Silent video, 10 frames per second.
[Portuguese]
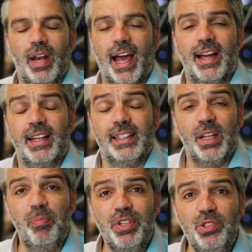Olá,
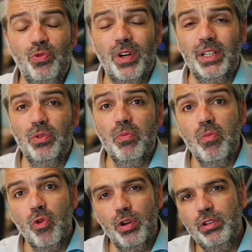depois de um ano
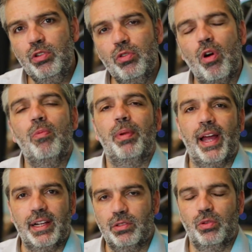muito
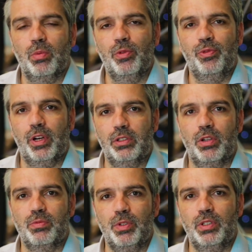complexo como foi
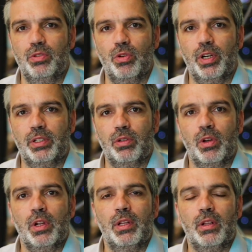2018,
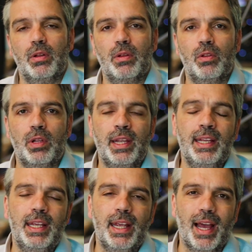
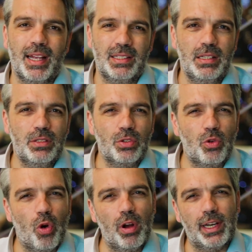em que as
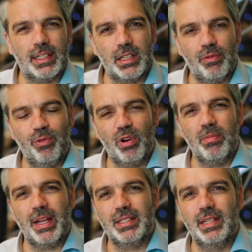escolhas, a
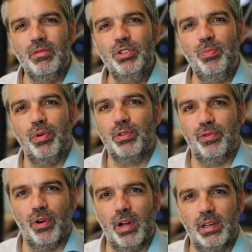formação de
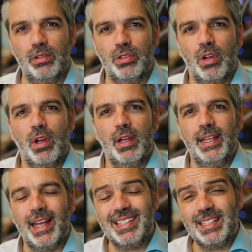portfólios
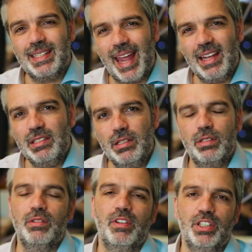e as
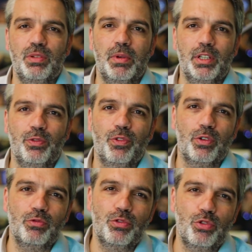teses de investimento
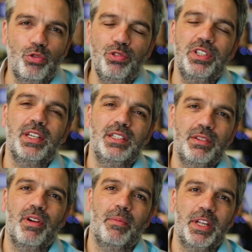foram
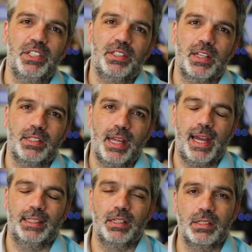sucessivamente
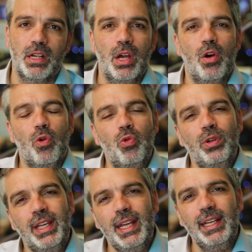testadas, o
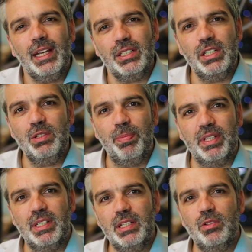que, que a gente
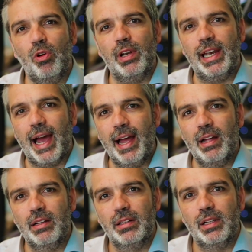precisa
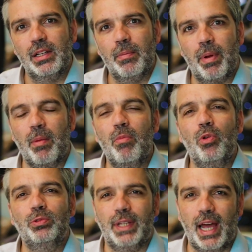olhar para
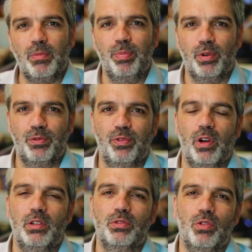montar
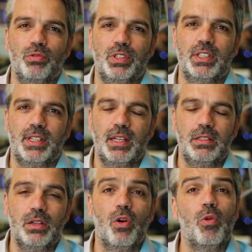portfólios
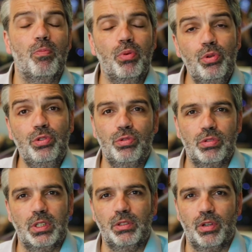consistentes e
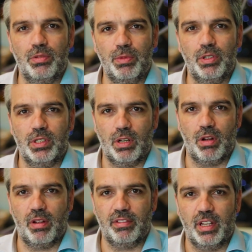robustos em
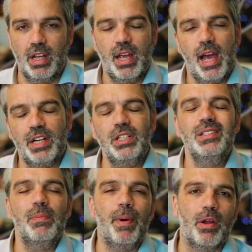2019? A
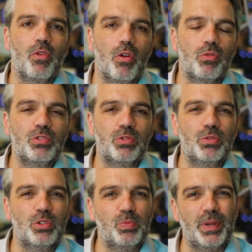gente separou alguns
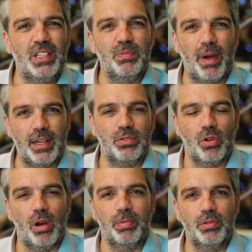dos principais
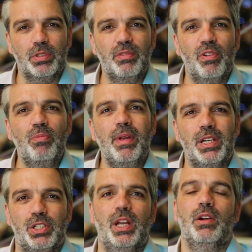tópicos que vão
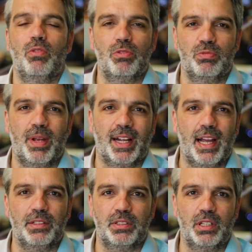mexer com os
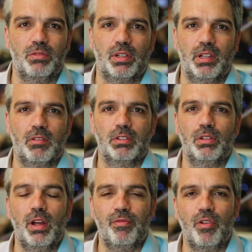mercados, tanto aqui
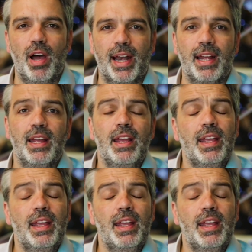quanto lá fora,